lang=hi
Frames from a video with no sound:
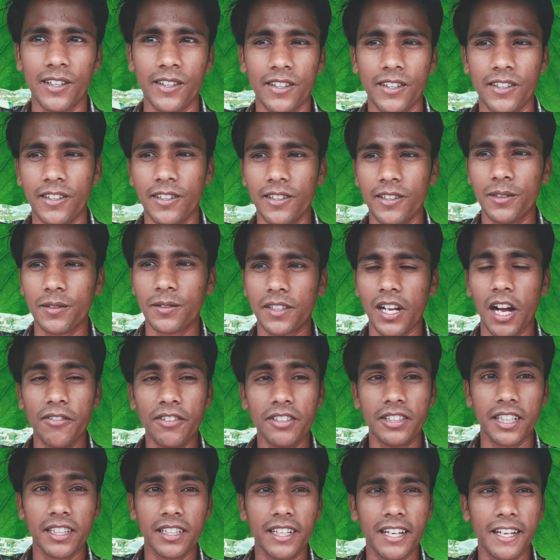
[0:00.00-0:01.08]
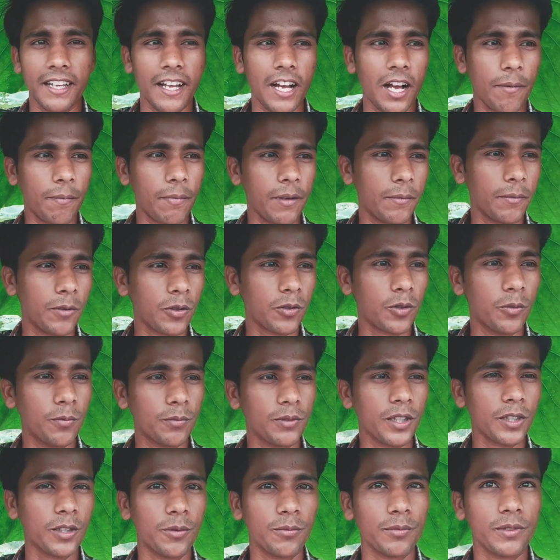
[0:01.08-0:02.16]
और काफ़ी थक गए हैं यहाँ पे हम लोग
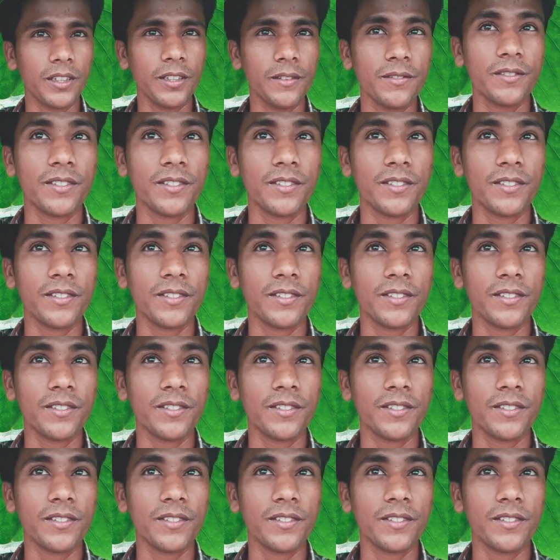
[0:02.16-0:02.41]
घूमते घूमते